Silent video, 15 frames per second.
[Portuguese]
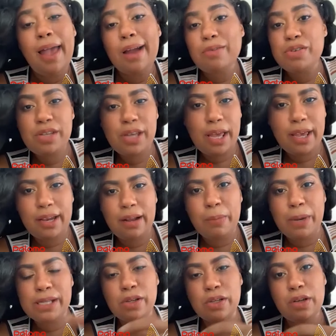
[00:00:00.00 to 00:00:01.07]
é
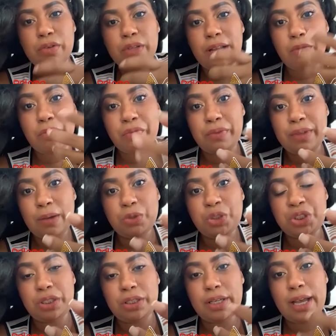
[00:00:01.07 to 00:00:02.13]
cozinheira, mas eu não, não, não
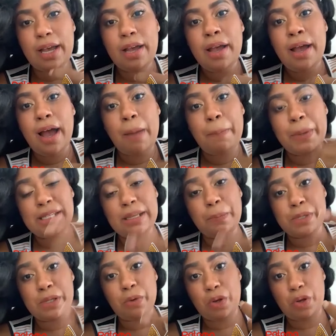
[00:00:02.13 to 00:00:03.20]
tinha a
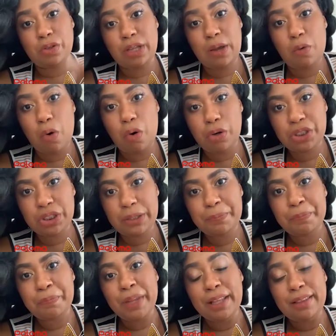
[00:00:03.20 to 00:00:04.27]
percepção que eu tenho
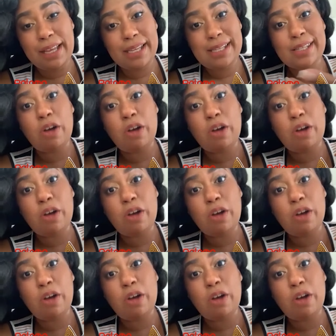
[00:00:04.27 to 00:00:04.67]
hoje desse